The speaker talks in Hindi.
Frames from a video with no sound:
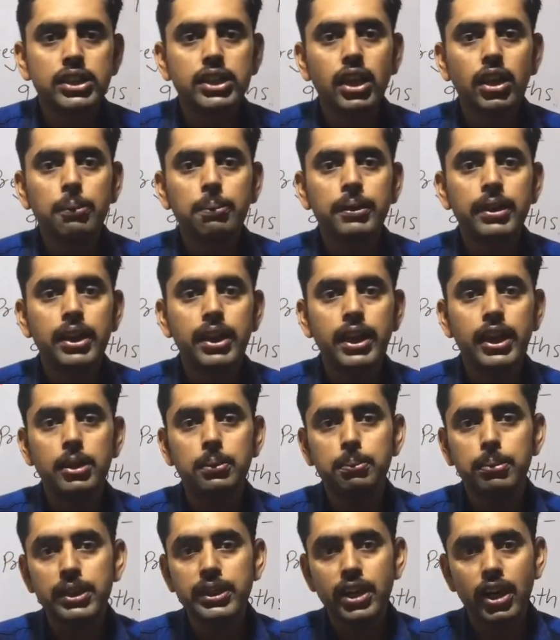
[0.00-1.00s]
या फिर
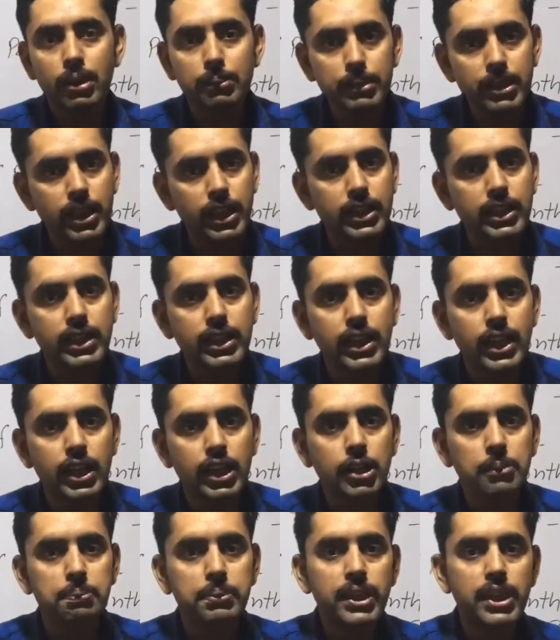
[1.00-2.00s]
एक बदनामी रहती है
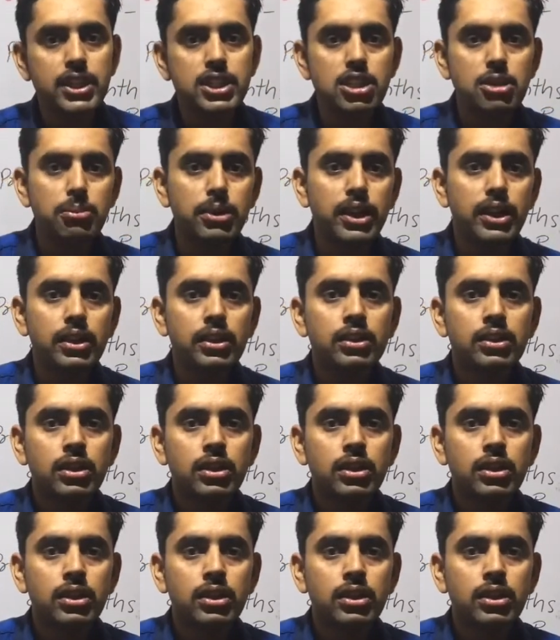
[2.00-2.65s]
रेप केस में